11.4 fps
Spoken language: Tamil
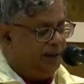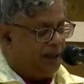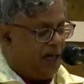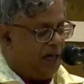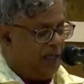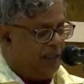
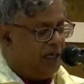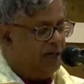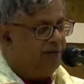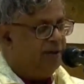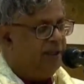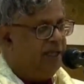தாங்கள்
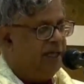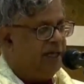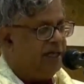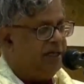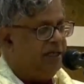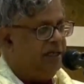தான் வந்து
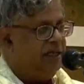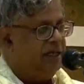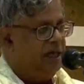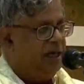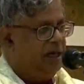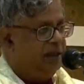எனக்கு
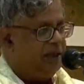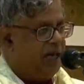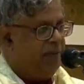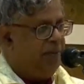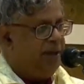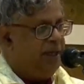
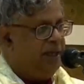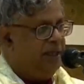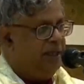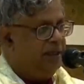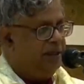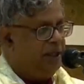தலைமை
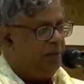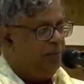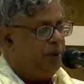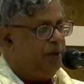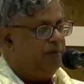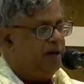
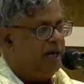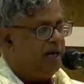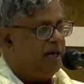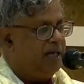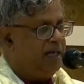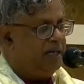
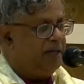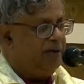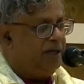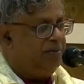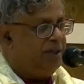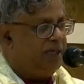திருப்பழிவாளராக இருக்க
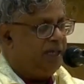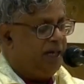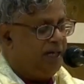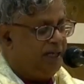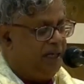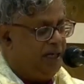வேண்டும் என்று
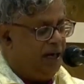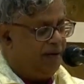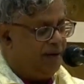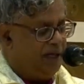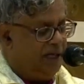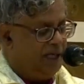கேட்டேன்
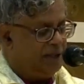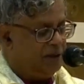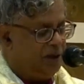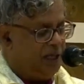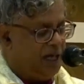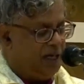அவர்கள்
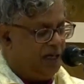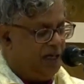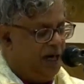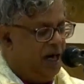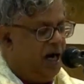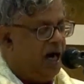ஏற்றுக்கொண்டார்கள்
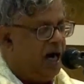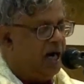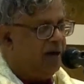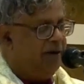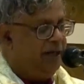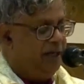
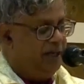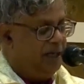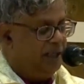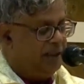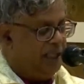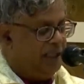ஆகவே
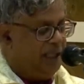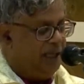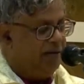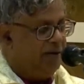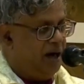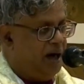தந்தை
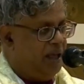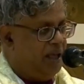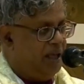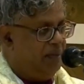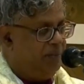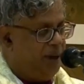
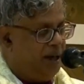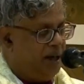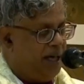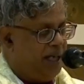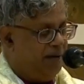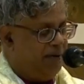ஆயர்
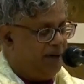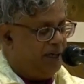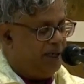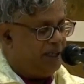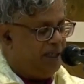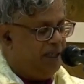பேராயர்
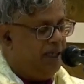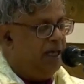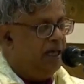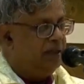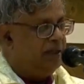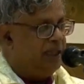அவர்களுக்கு
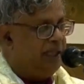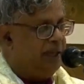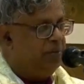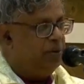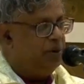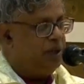
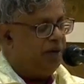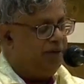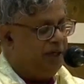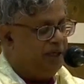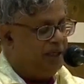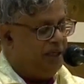தந்தை போன்ற
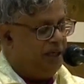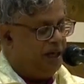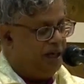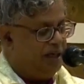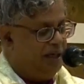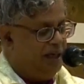அவருக்கு
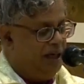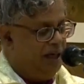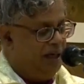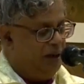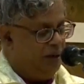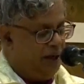நான்
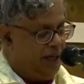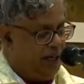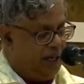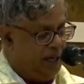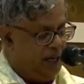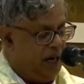என்னுடைய
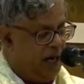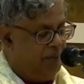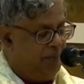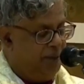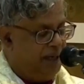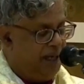
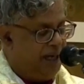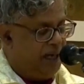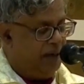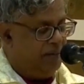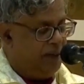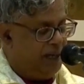அன்பின்
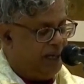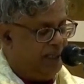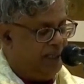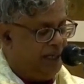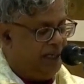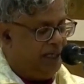அடையாளமாக
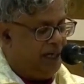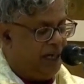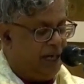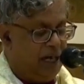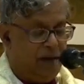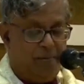நன்றியின்
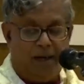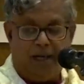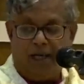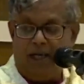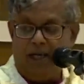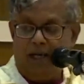அடையாளமாக